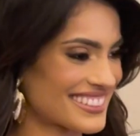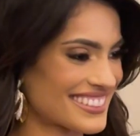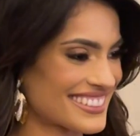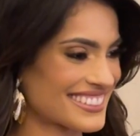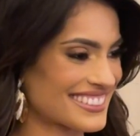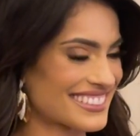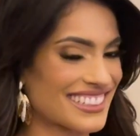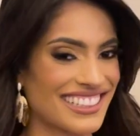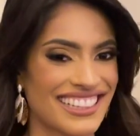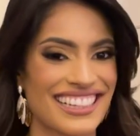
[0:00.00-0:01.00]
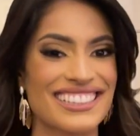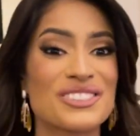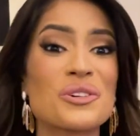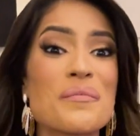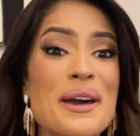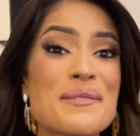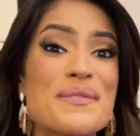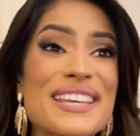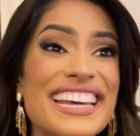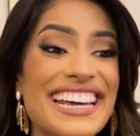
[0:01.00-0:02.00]
satisfecha con el trabajo que había
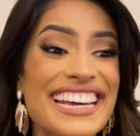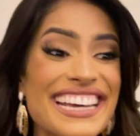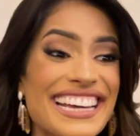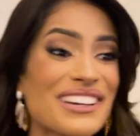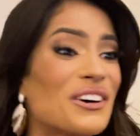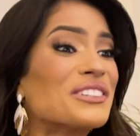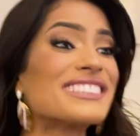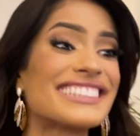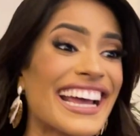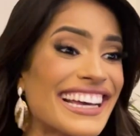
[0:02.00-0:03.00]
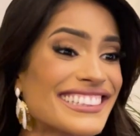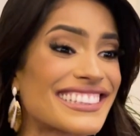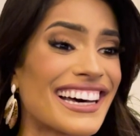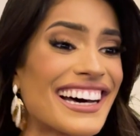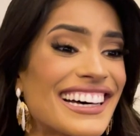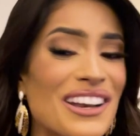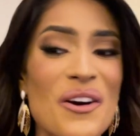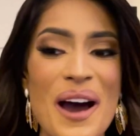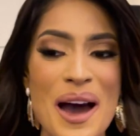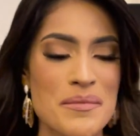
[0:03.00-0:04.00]
estado realizando desde el día 1 acá
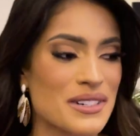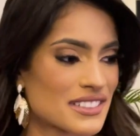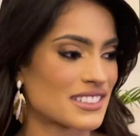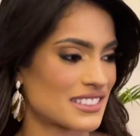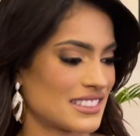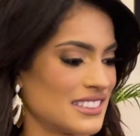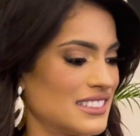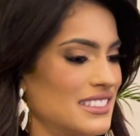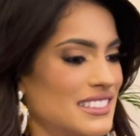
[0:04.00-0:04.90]
en El Salvador.